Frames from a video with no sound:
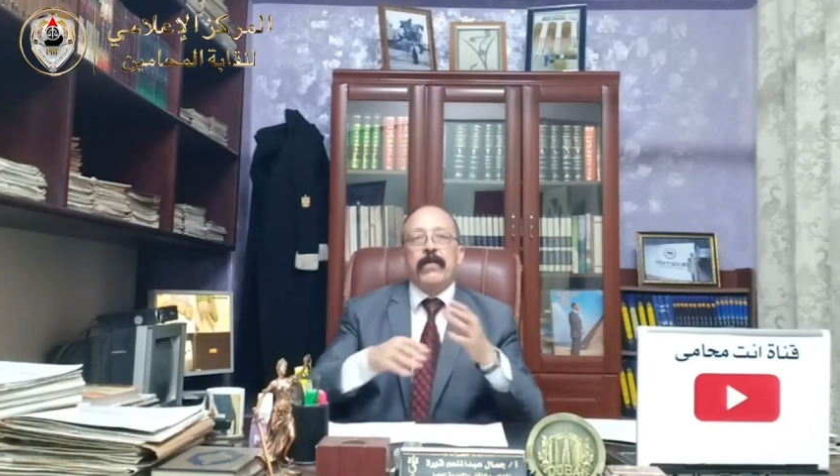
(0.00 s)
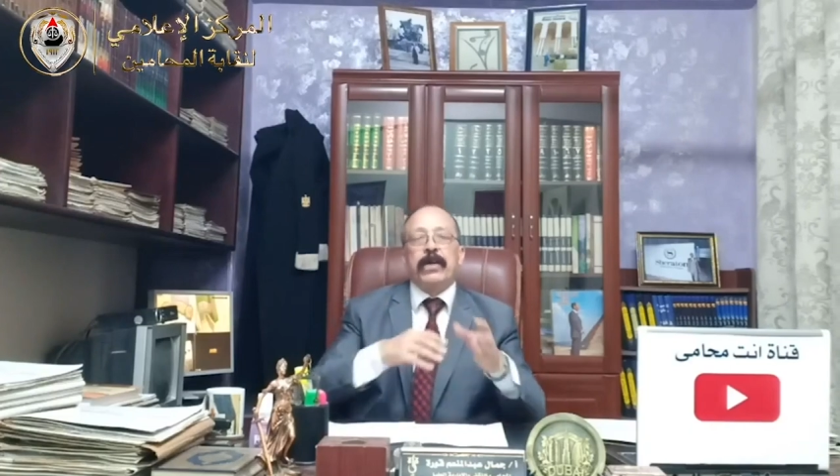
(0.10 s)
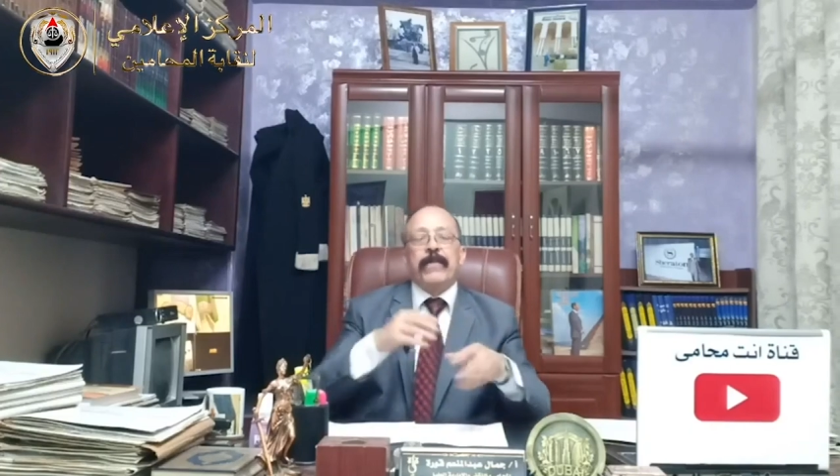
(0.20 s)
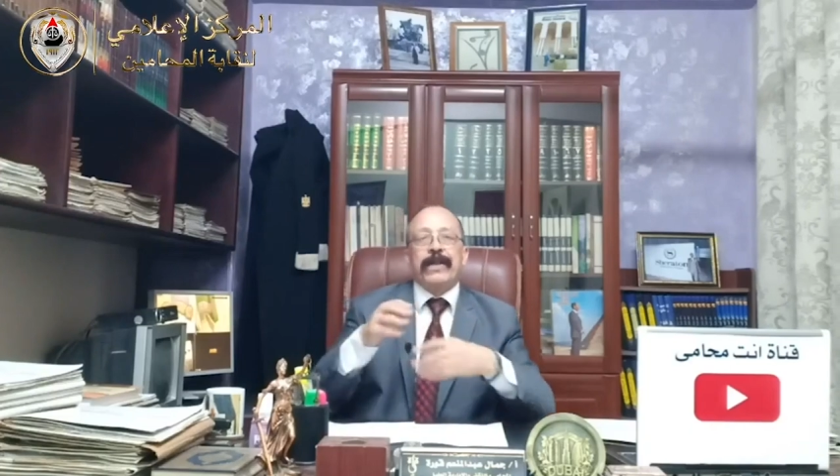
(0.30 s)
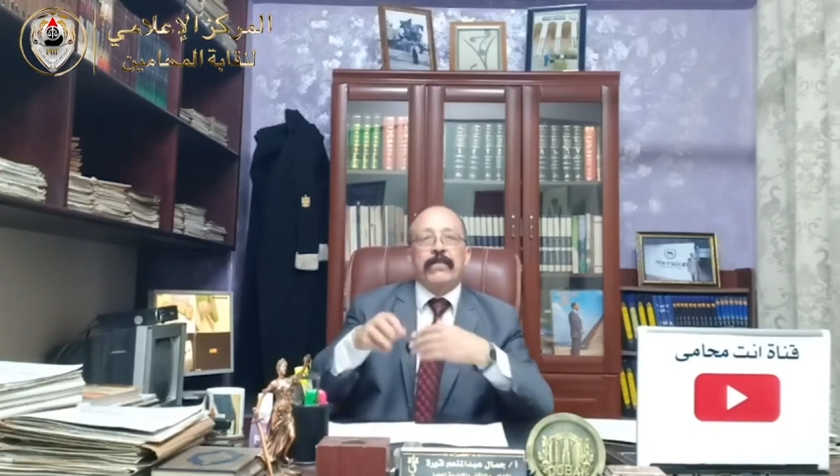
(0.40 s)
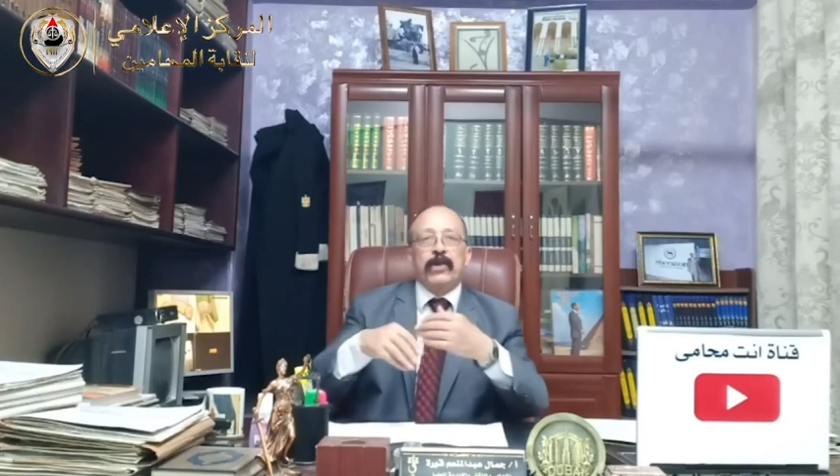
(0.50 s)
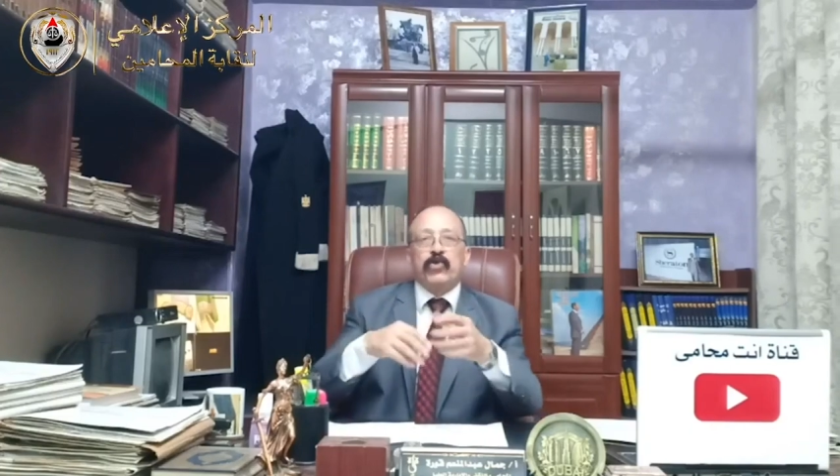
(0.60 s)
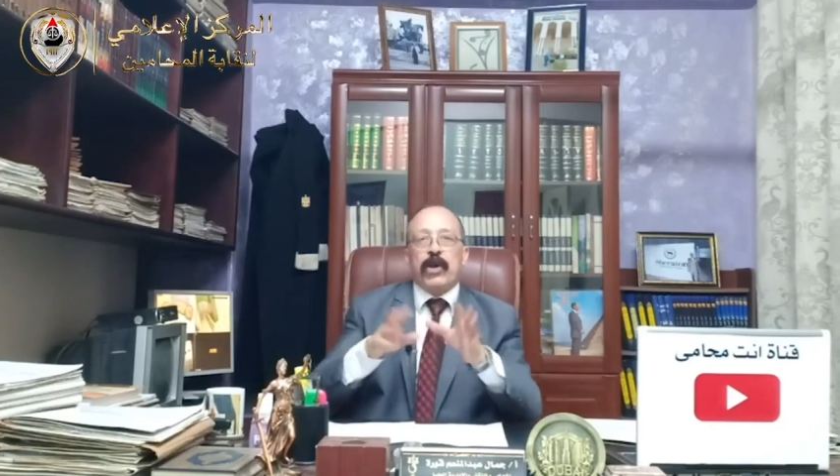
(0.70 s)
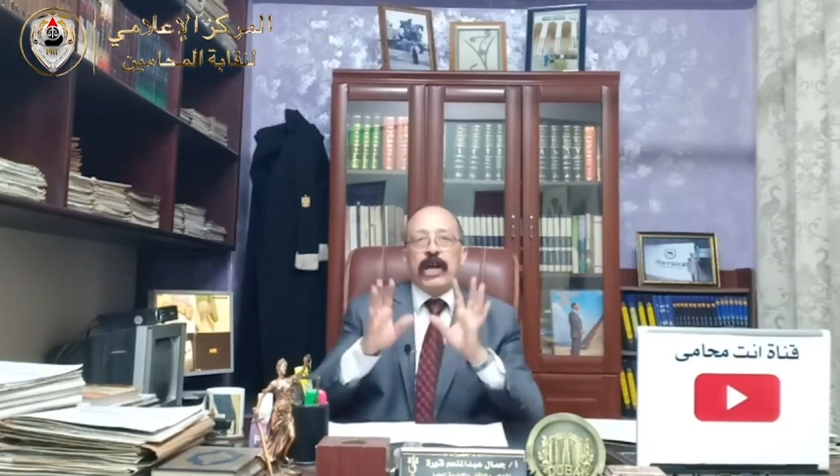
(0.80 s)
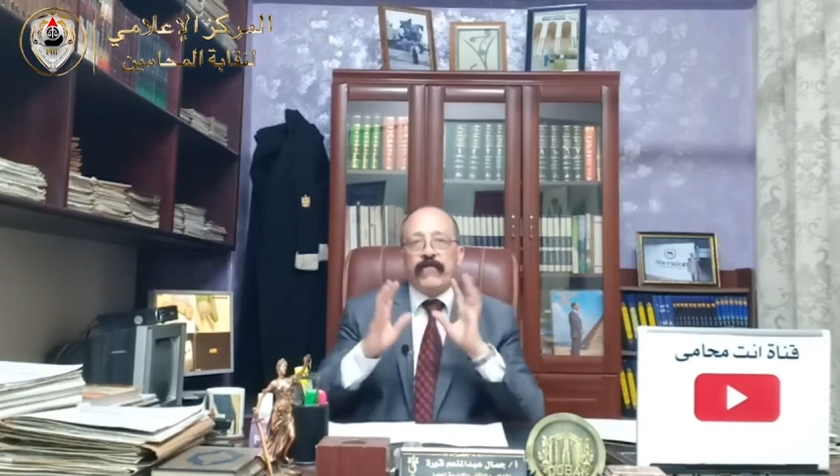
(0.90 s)
يبقى
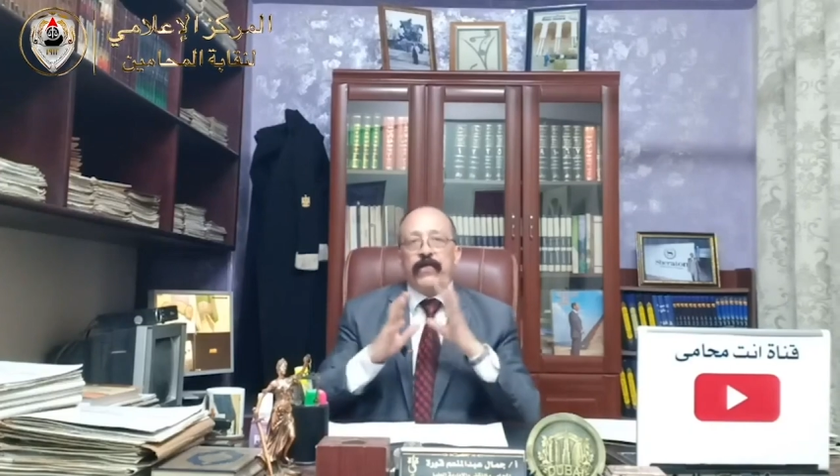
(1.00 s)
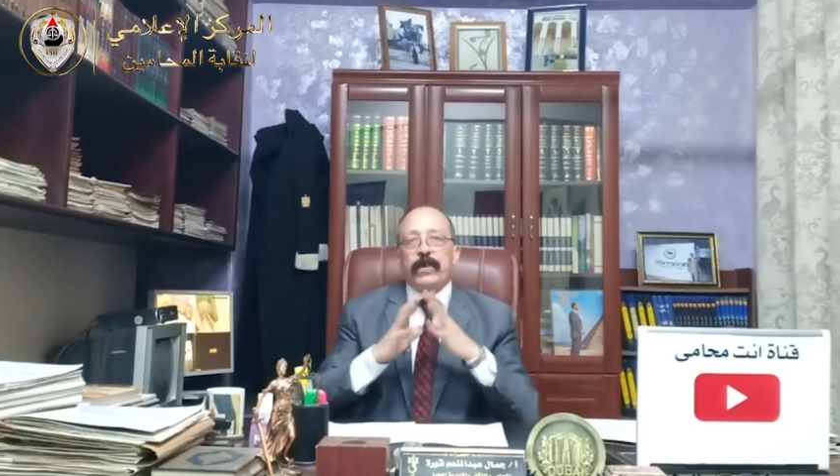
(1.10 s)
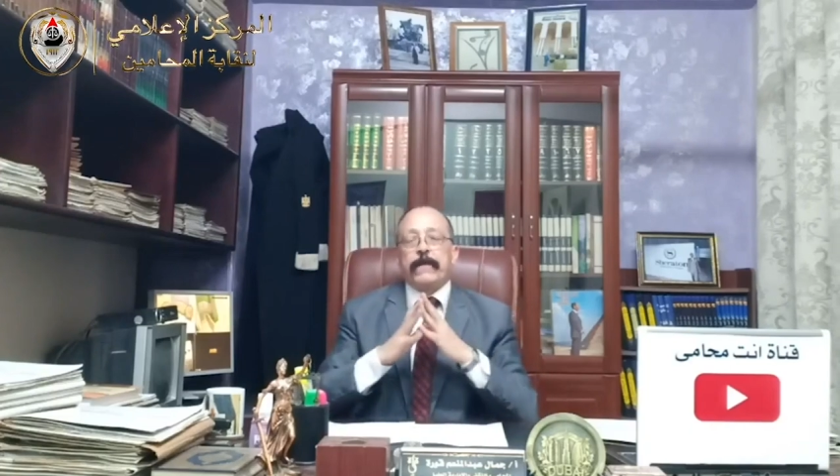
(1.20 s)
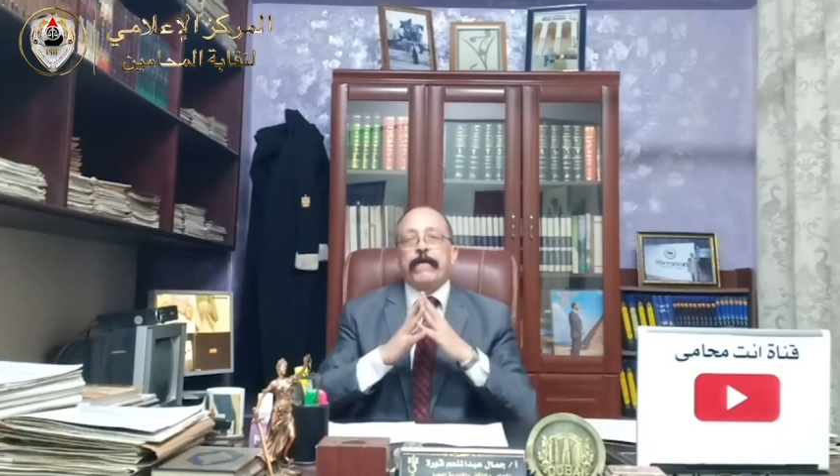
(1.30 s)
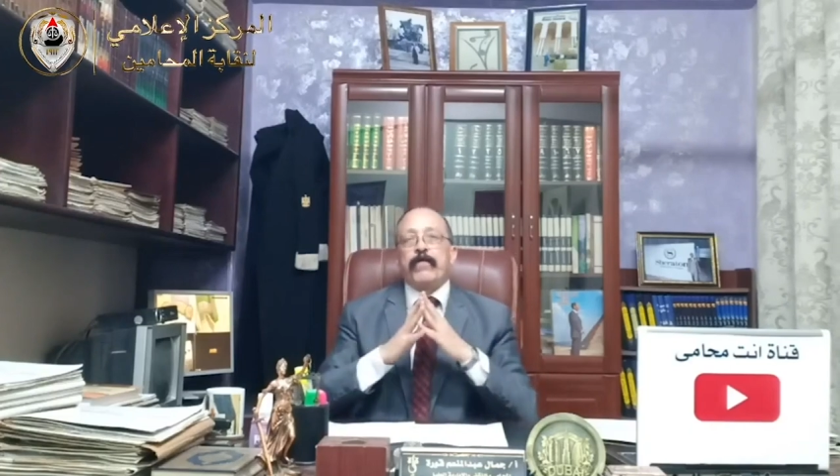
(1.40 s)
12 على الفاضي